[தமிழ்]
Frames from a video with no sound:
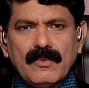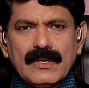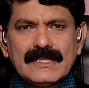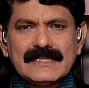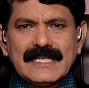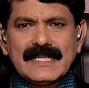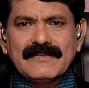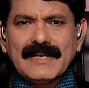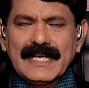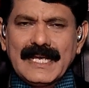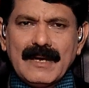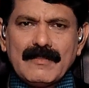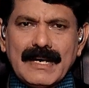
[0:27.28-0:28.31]
ஒன்ஸ் அது
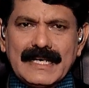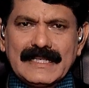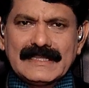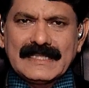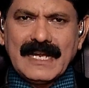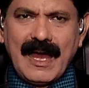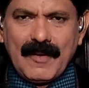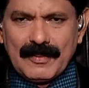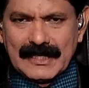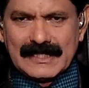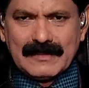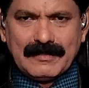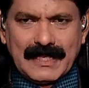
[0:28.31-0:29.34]
வெள்ளையாக மாறிடுச்சுன்னா
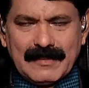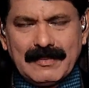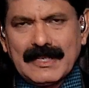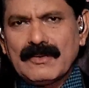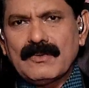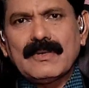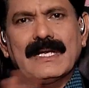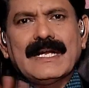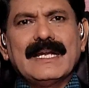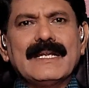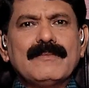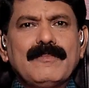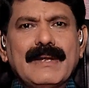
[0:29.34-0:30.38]
ஆப்ரேஷன் பண்ண பிறகு கூட
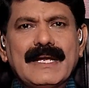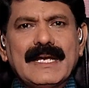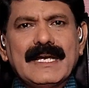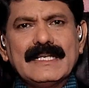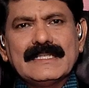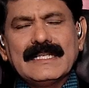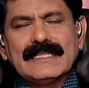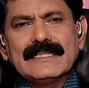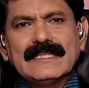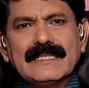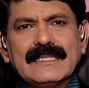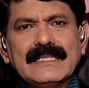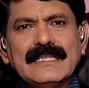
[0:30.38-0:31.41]
கலர் ப அந்த
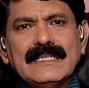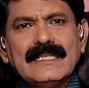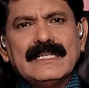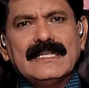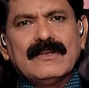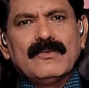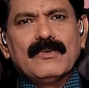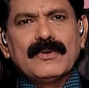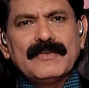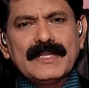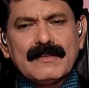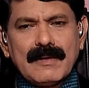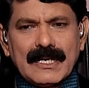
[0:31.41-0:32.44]
ஒரு
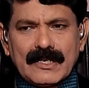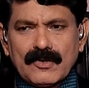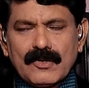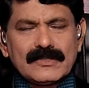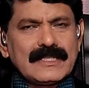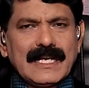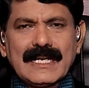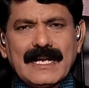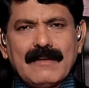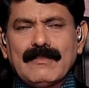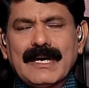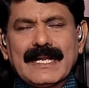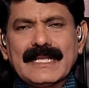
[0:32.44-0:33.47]
விதமான ரோஸ்
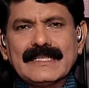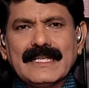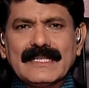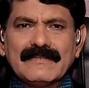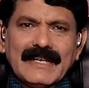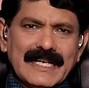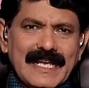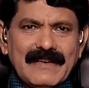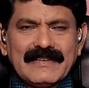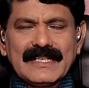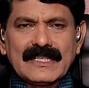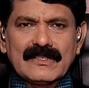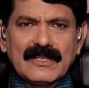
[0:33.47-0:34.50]
கலராக மாறாது அது
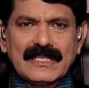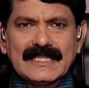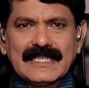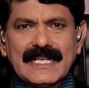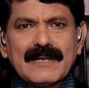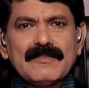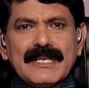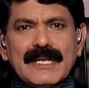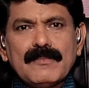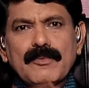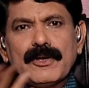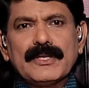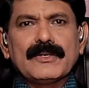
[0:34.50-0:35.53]
வெள்ளையாகவே இருந்துடும் அது
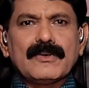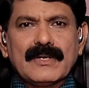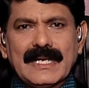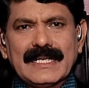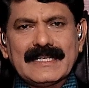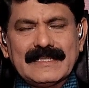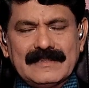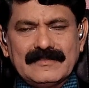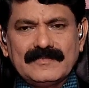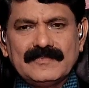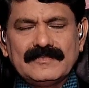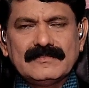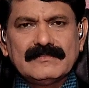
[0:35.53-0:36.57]
நிறமியல் போயிருக்கும் கலரு
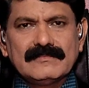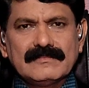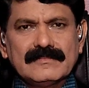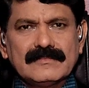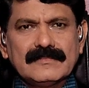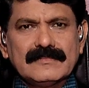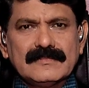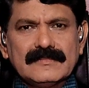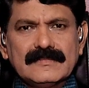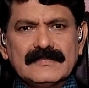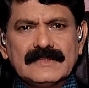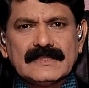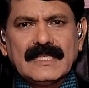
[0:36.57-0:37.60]

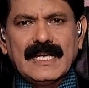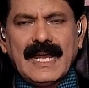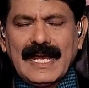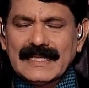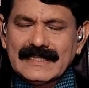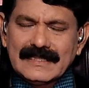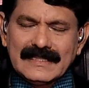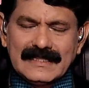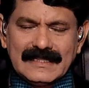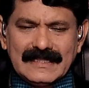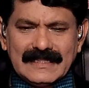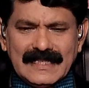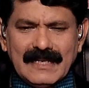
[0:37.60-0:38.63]
ஆமாம் அது
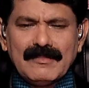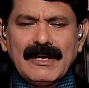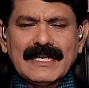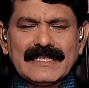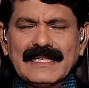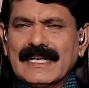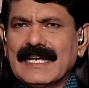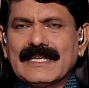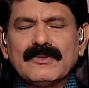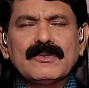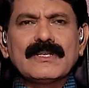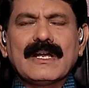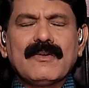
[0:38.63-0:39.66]
இயல்பானதாங்க அதை
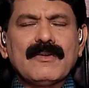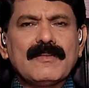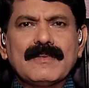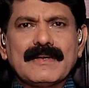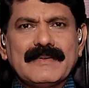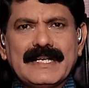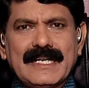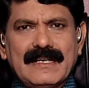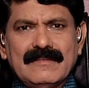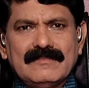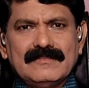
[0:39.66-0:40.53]
ஒன்றும் கவலைப்பட வேண்டாம்